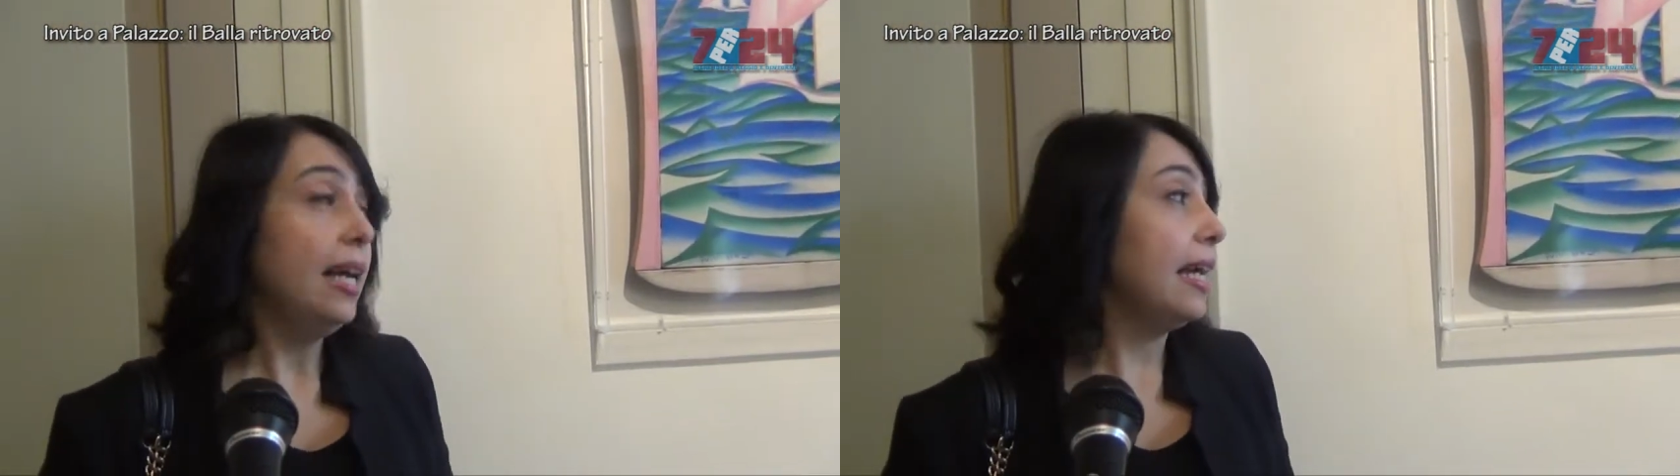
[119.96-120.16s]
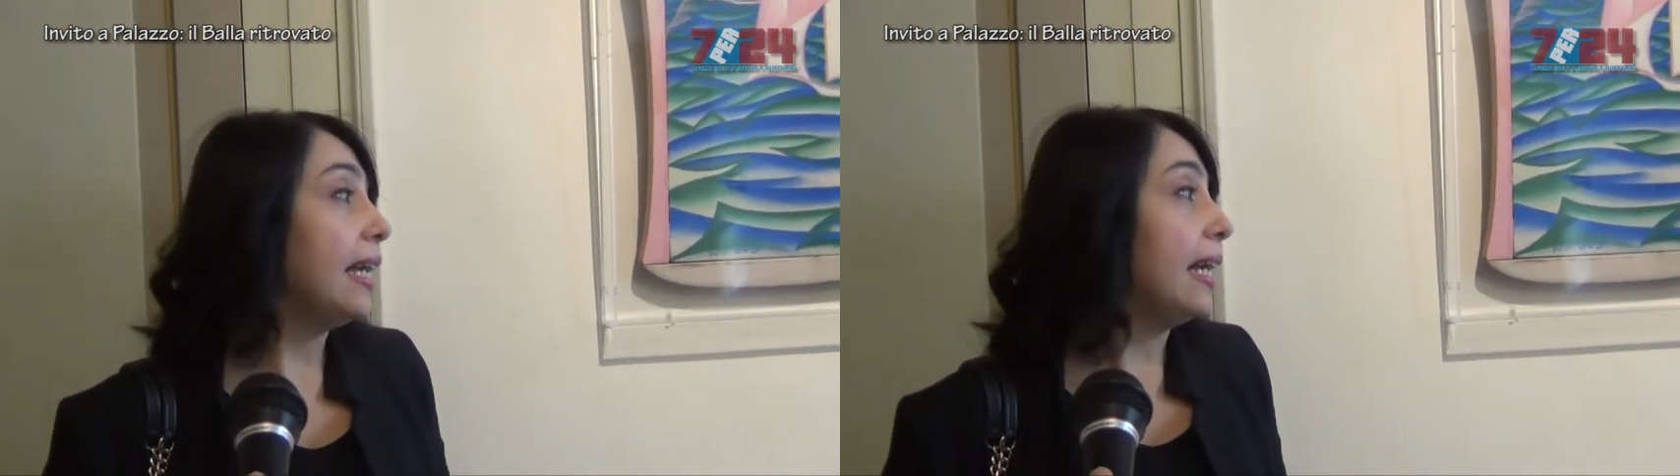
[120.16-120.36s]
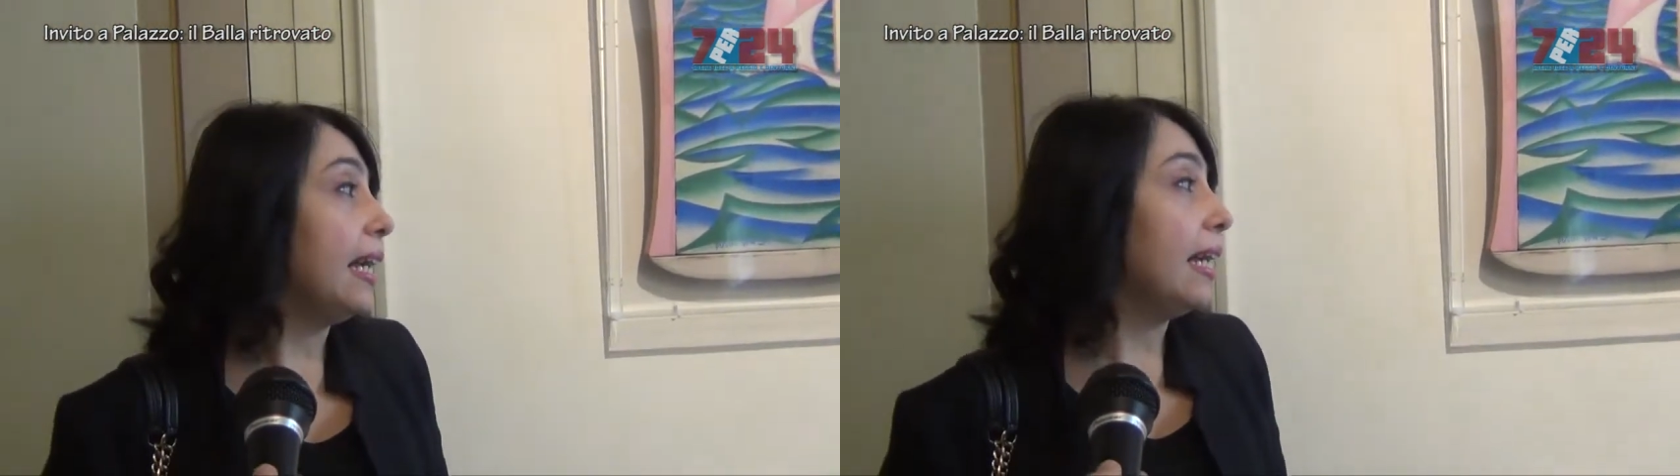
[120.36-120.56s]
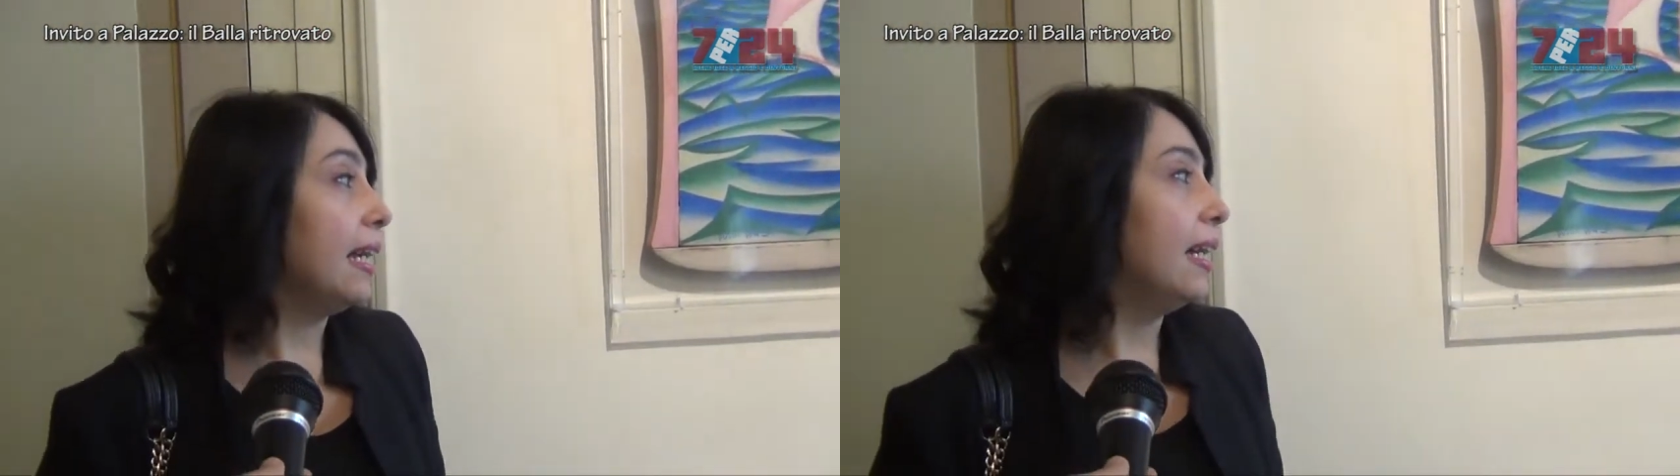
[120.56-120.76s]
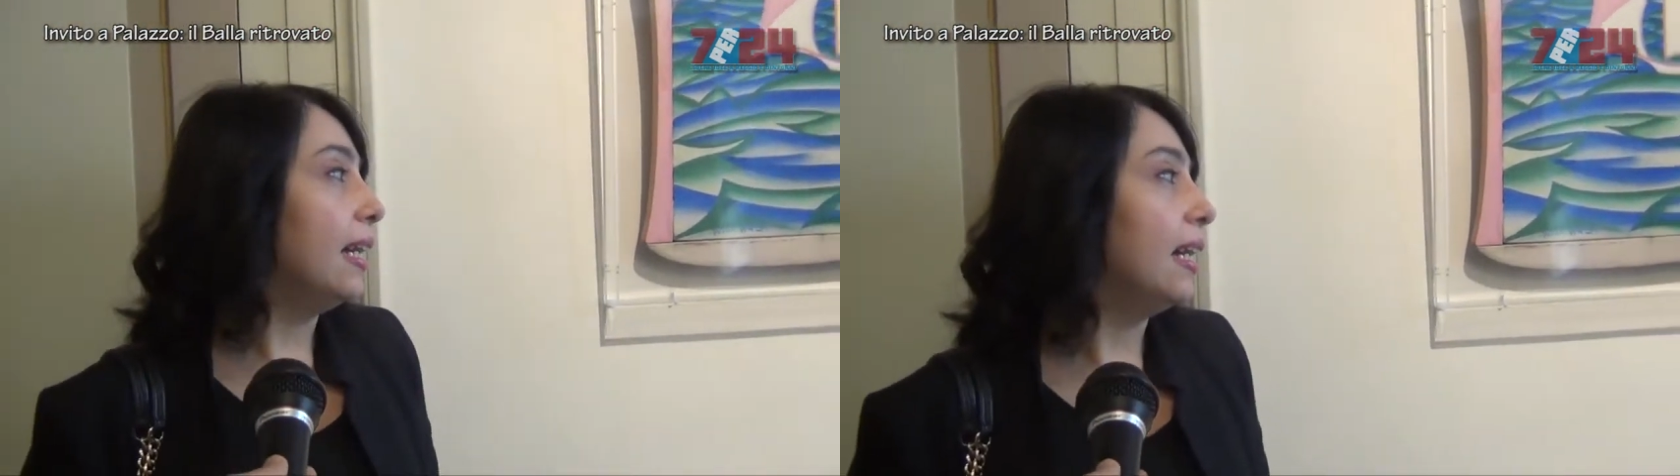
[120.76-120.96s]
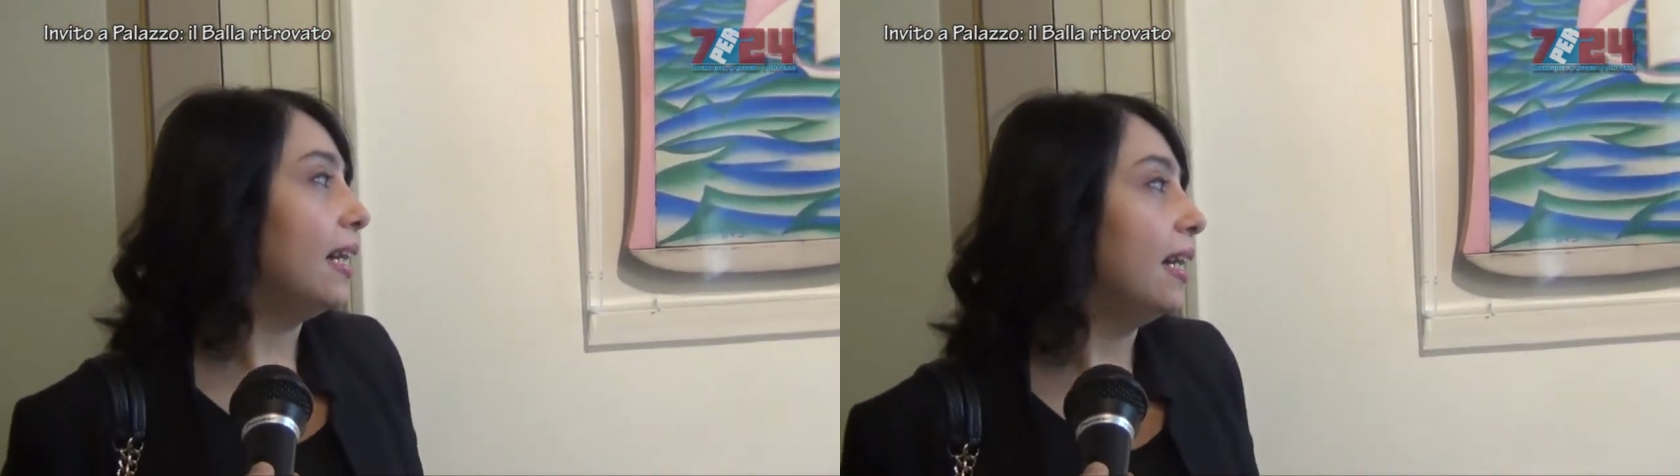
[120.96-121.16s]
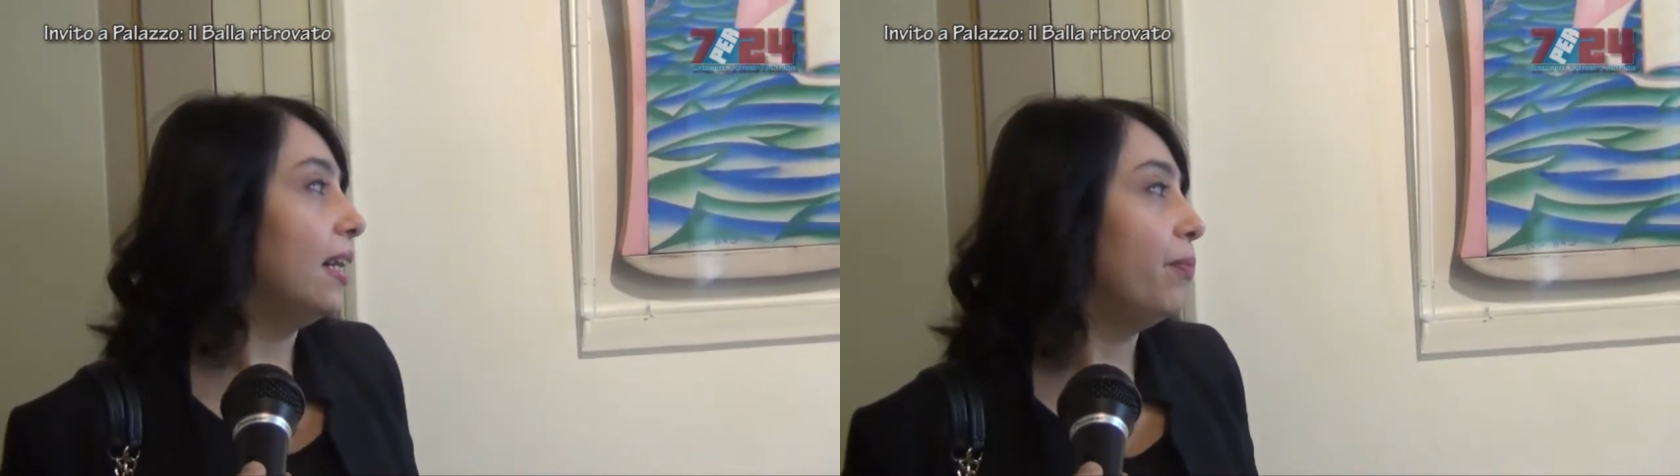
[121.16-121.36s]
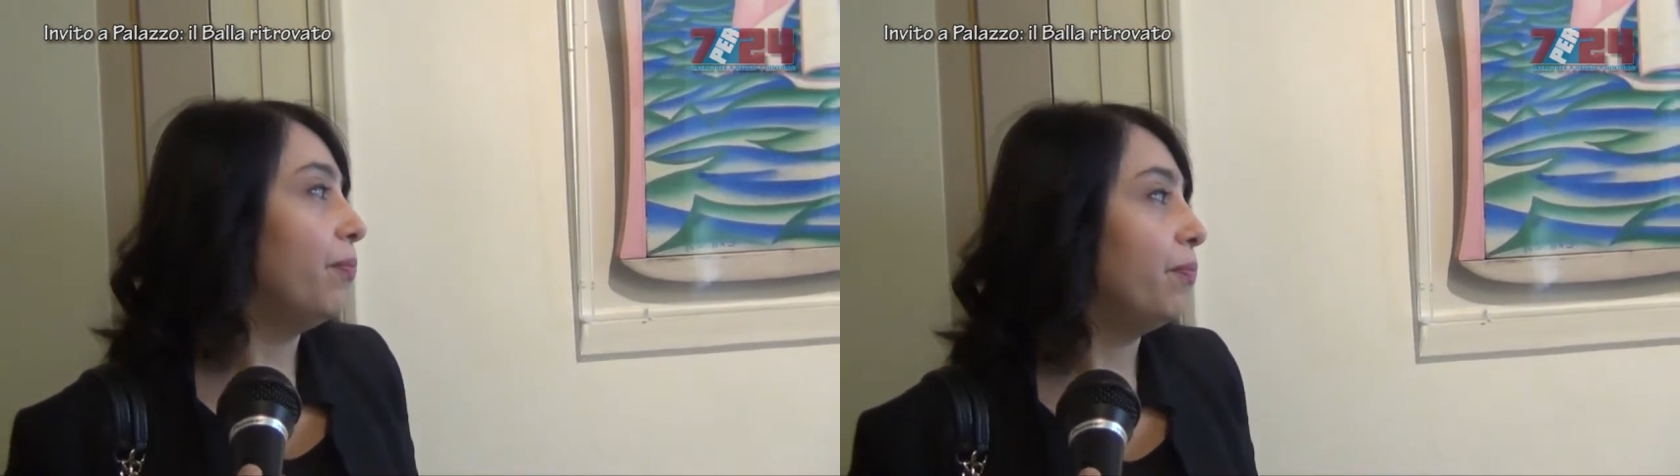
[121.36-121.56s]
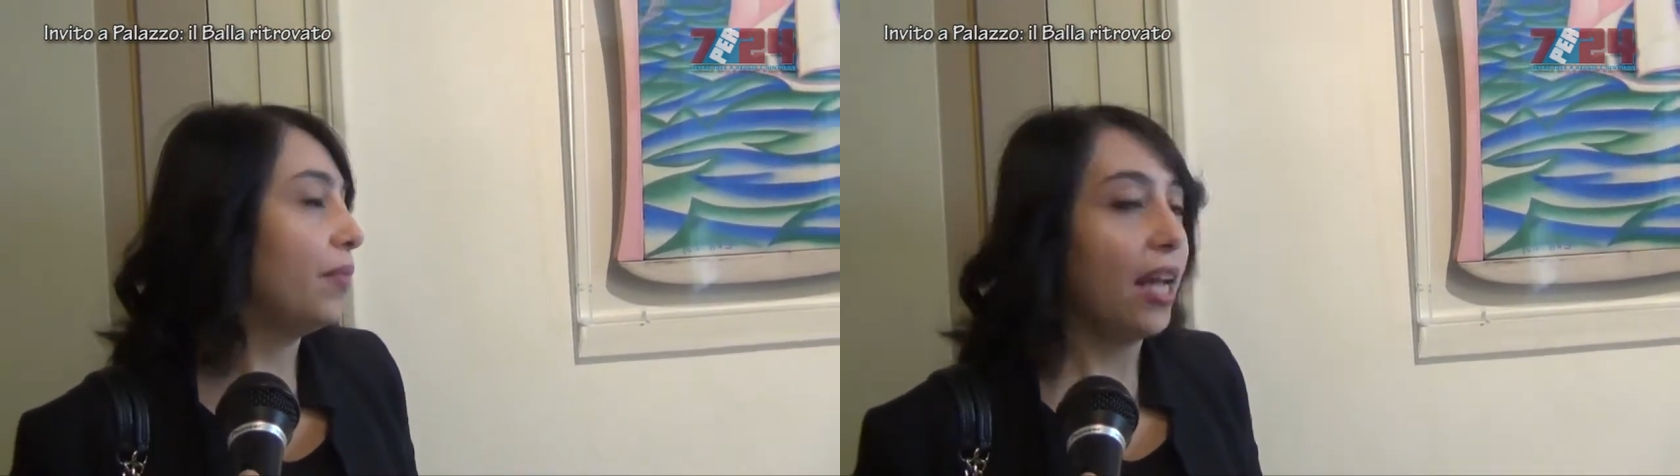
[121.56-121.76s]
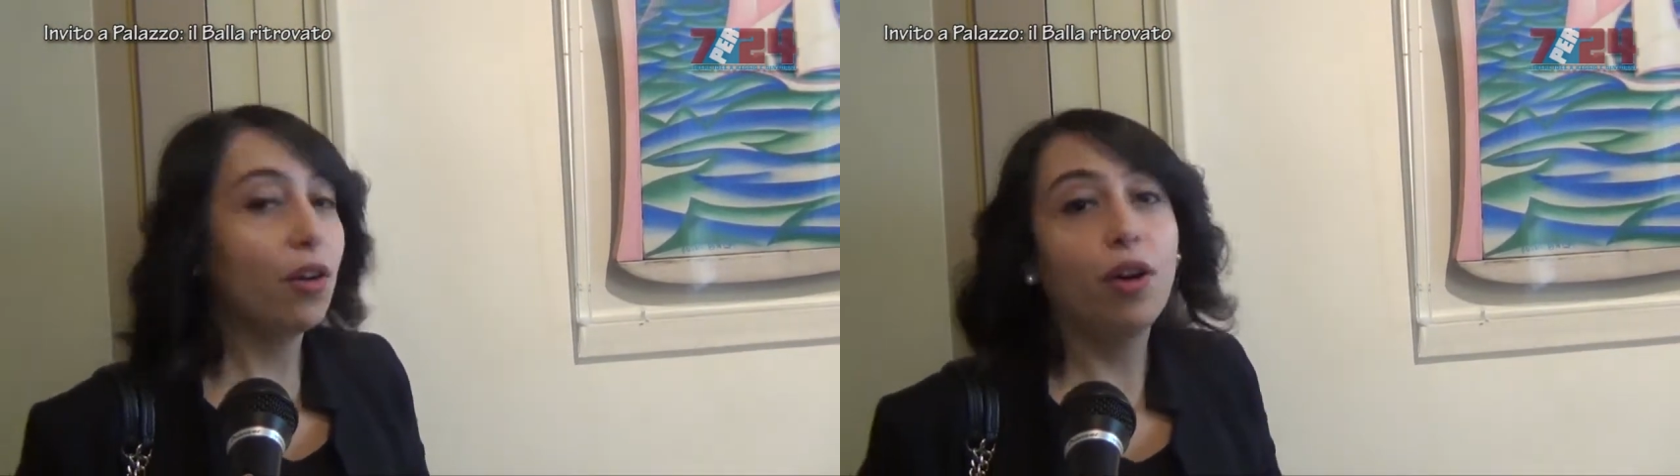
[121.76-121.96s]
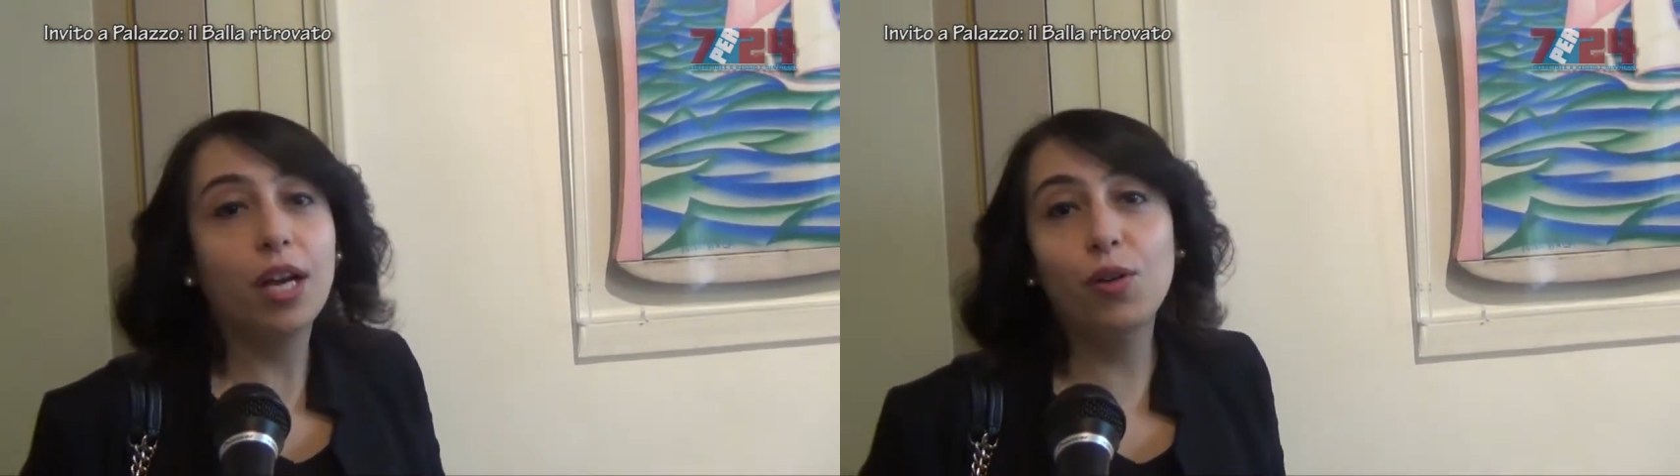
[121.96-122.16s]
e che ehm, ecco, è